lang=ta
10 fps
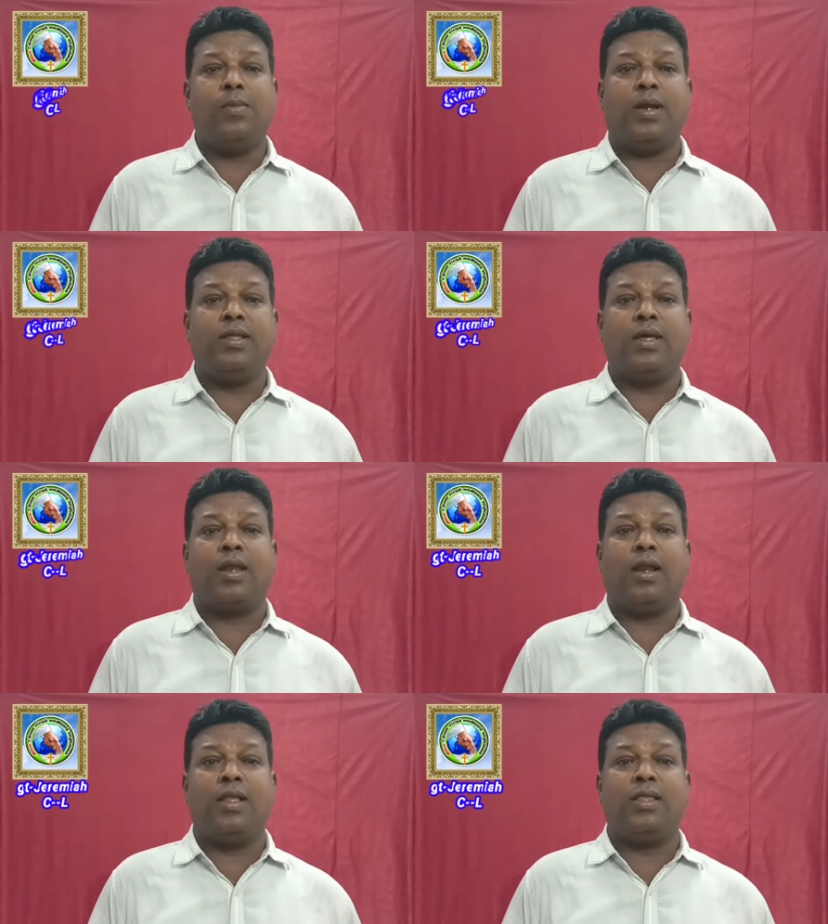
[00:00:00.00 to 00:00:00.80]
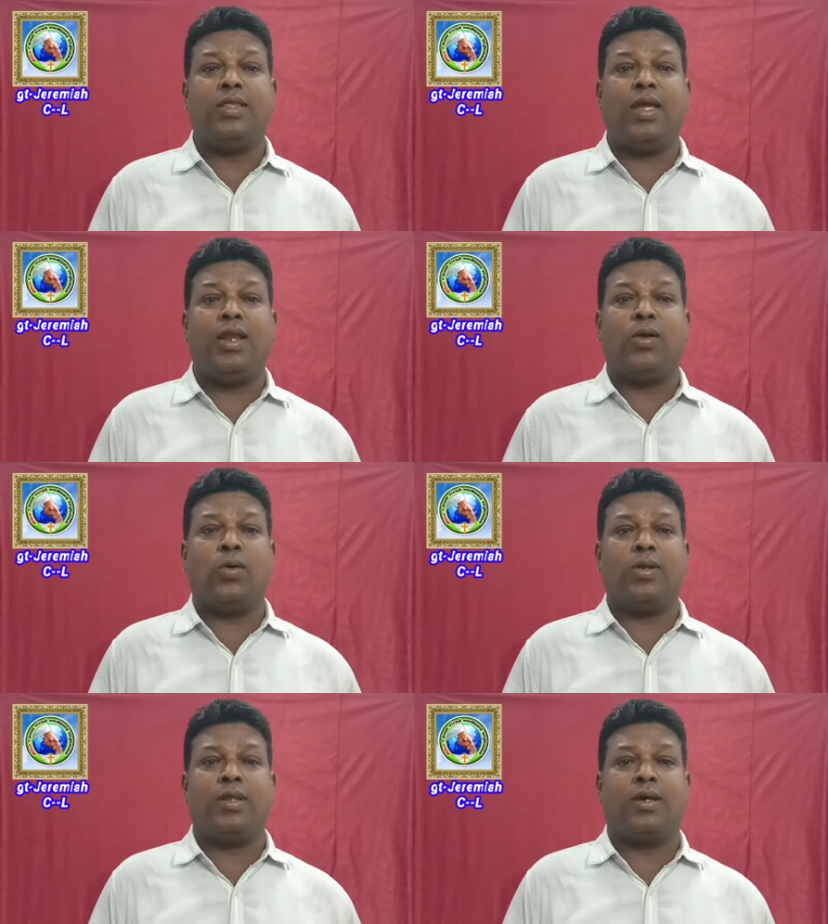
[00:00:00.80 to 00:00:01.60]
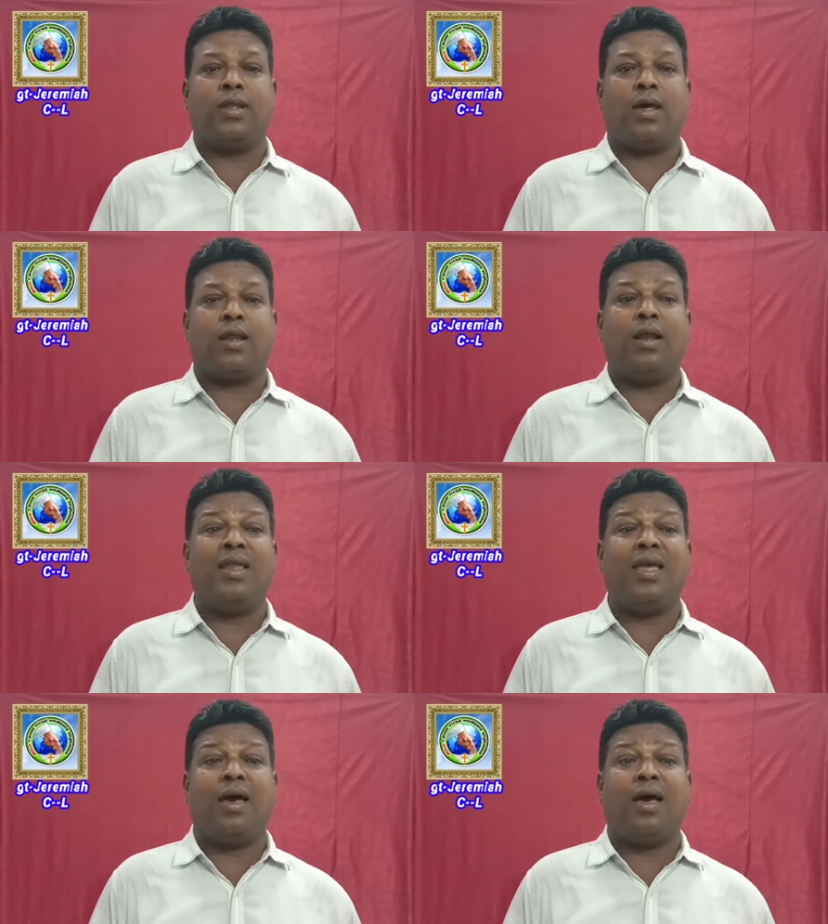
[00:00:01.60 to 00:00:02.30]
மனிதர்கள் தேடிக்கொண்டிருக்கிறார்கள்